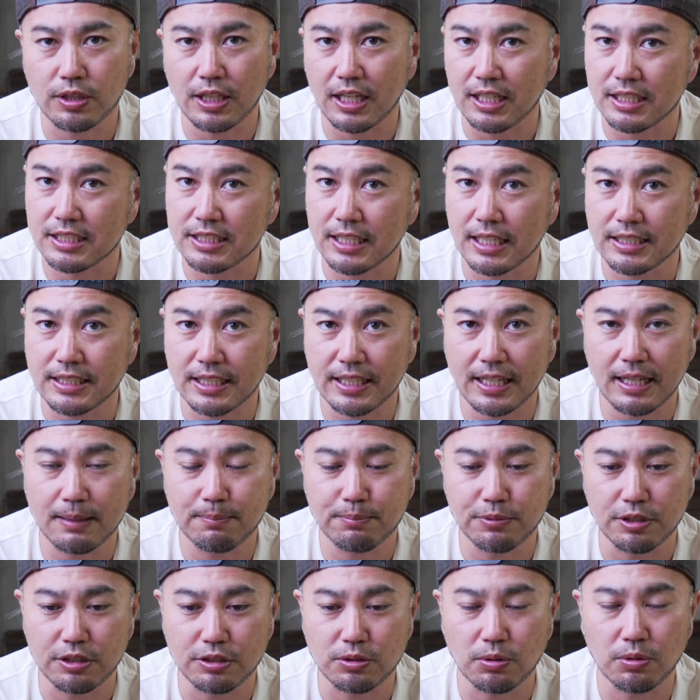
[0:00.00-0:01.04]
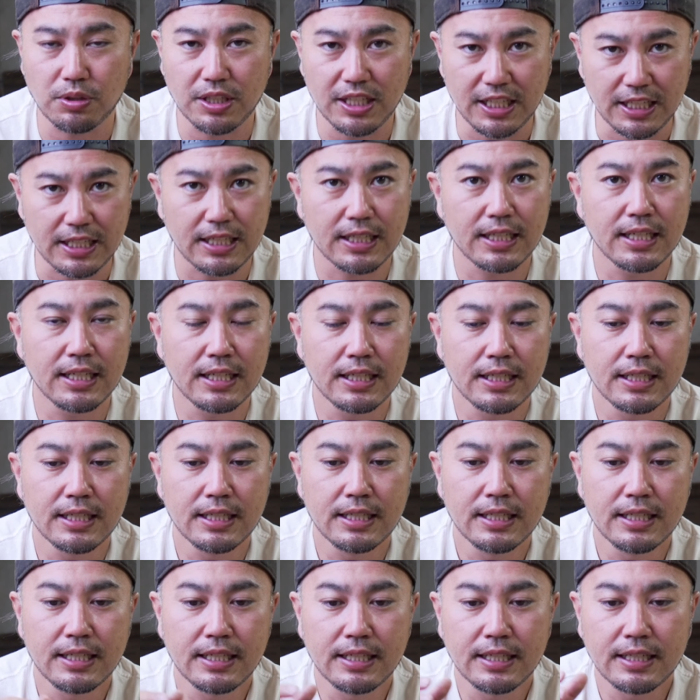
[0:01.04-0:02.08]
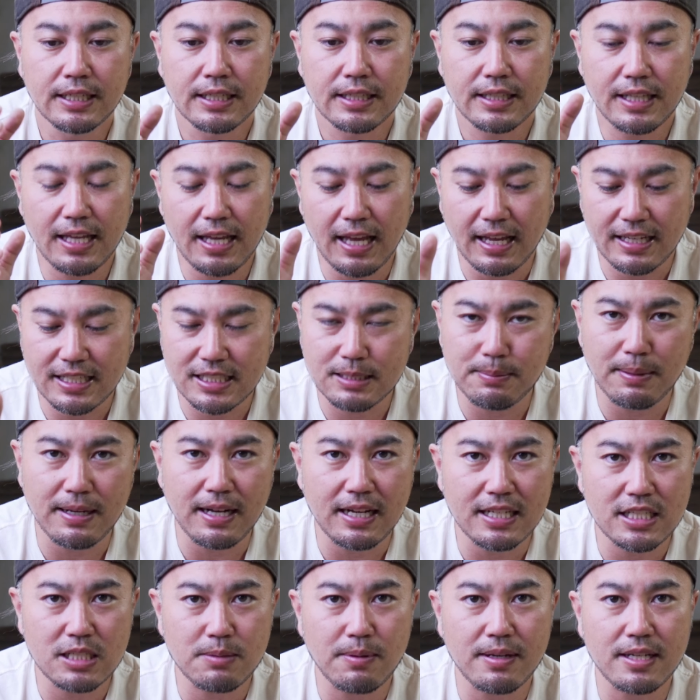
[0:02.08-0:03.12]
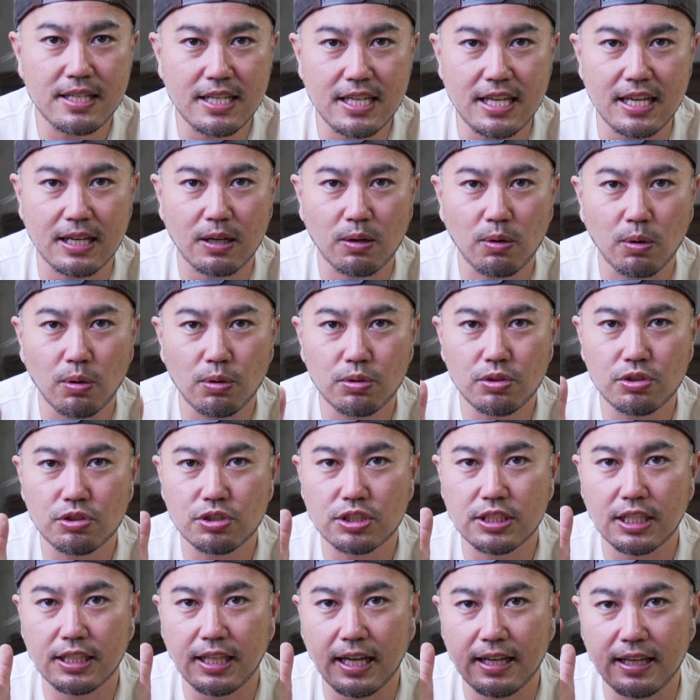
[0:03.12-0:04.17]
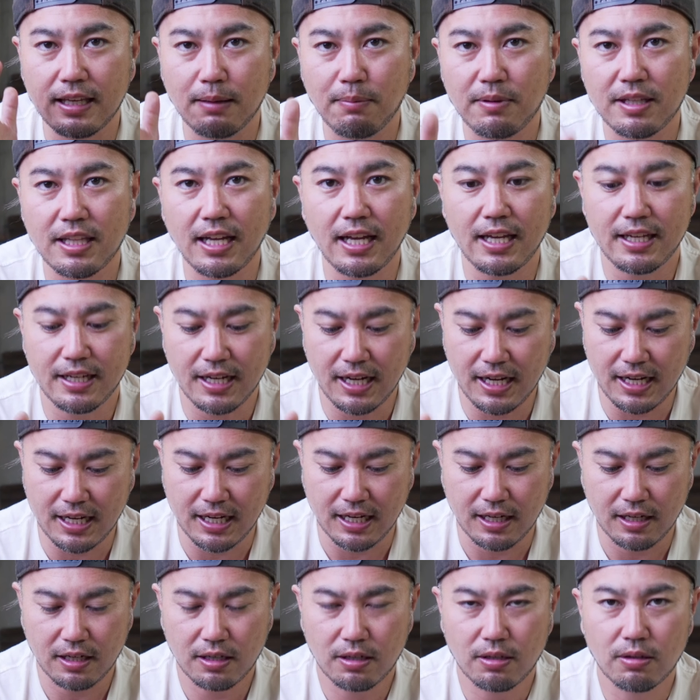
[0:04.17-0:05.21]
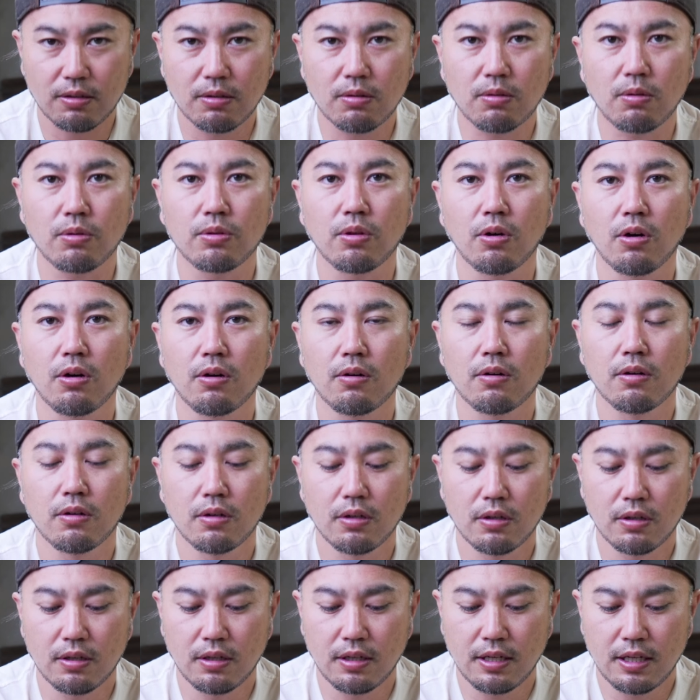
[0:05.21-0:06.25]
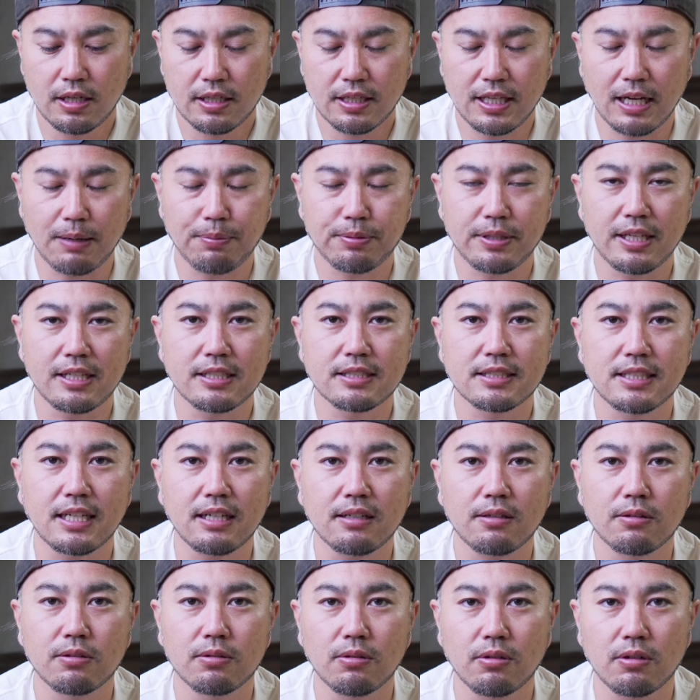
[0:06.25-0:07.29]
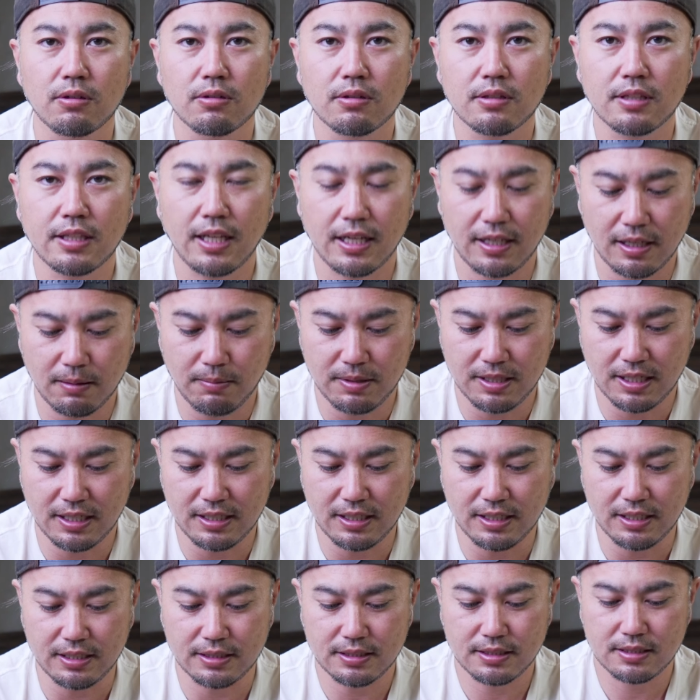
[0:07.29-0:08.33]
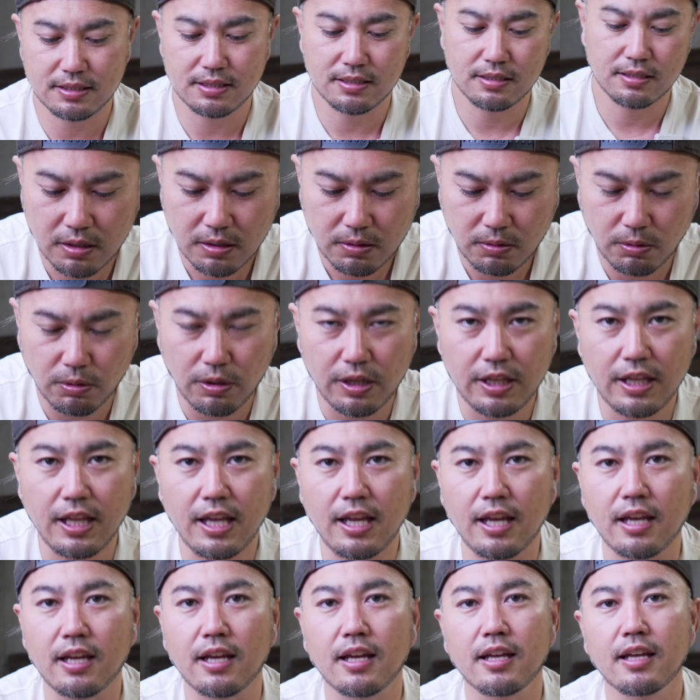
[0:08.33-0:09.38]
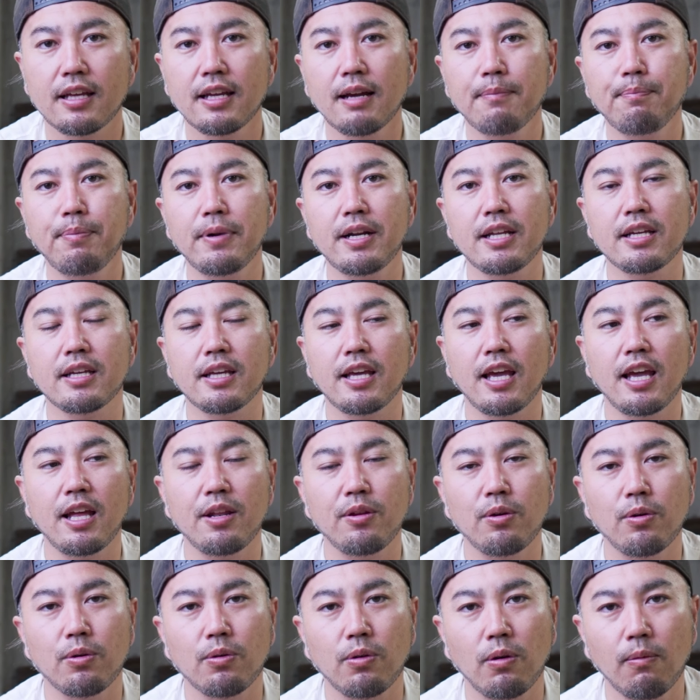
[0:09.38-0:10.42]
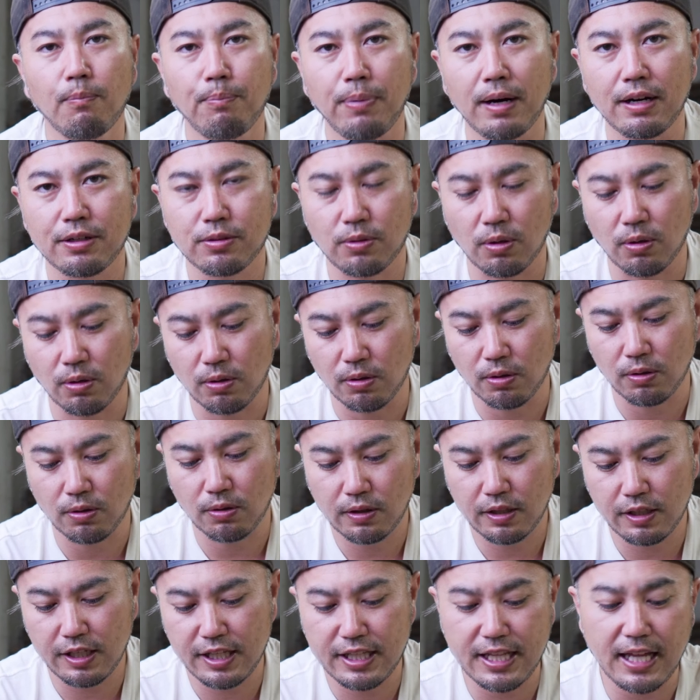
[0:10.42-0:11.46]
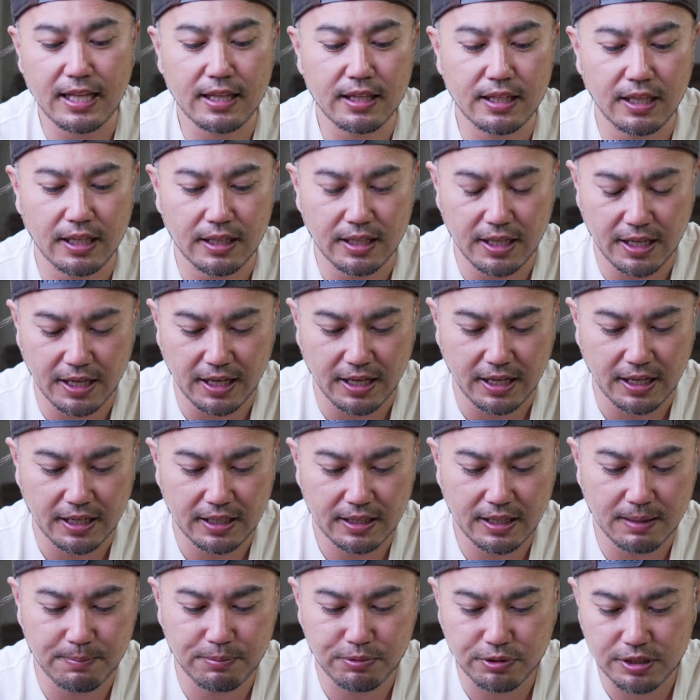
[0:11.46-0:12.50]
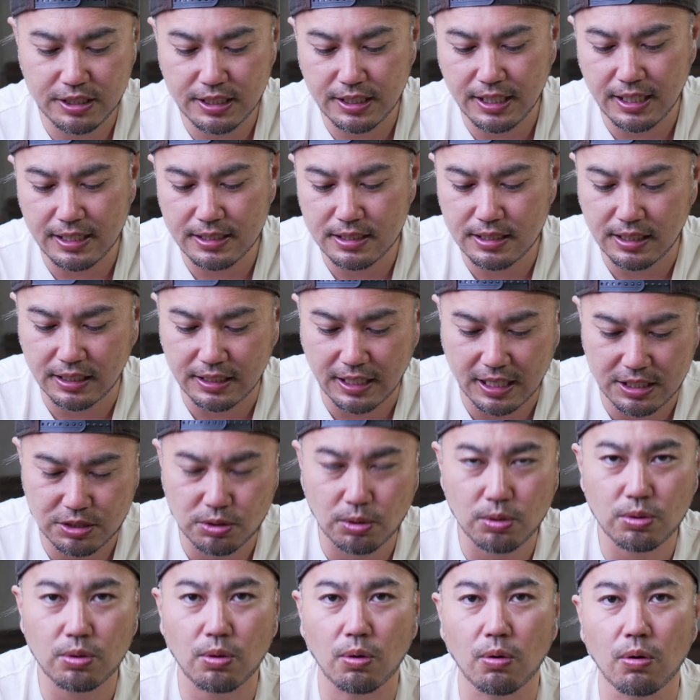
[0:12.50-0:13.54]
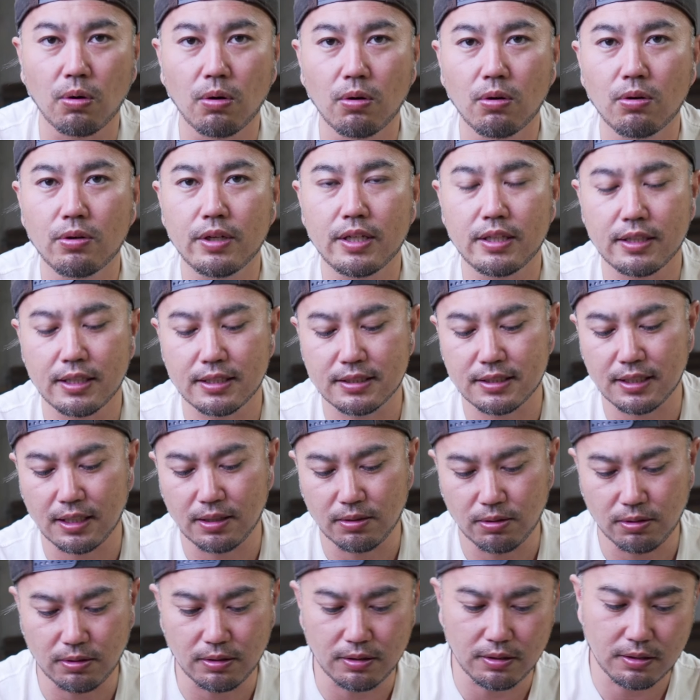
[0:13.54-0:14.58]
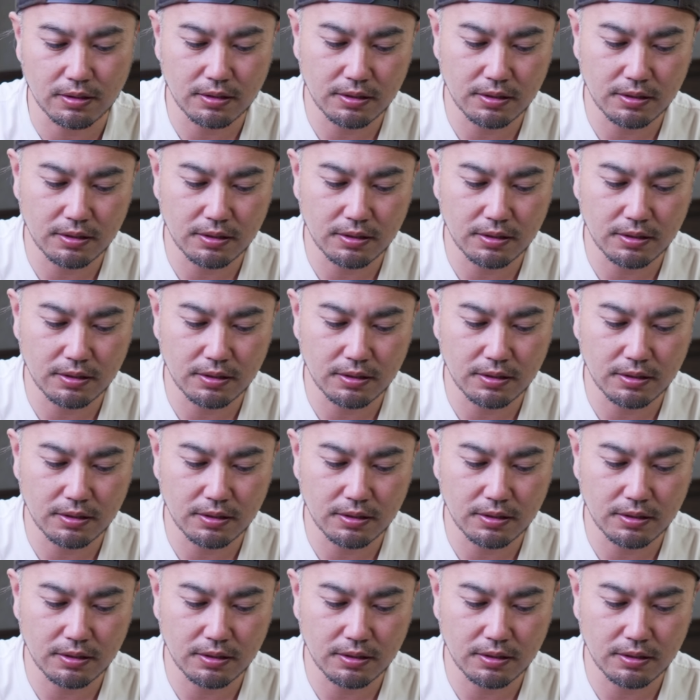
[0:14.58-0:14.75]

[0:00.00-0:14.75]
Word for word: て自転車キャンプ行くのにで一番初めに購入した焚き火台がこのキャプテンスタックの焚き火台ですこれねやっぱり軽量コンパクトになっててで部品点数がねちょっと多いんですけど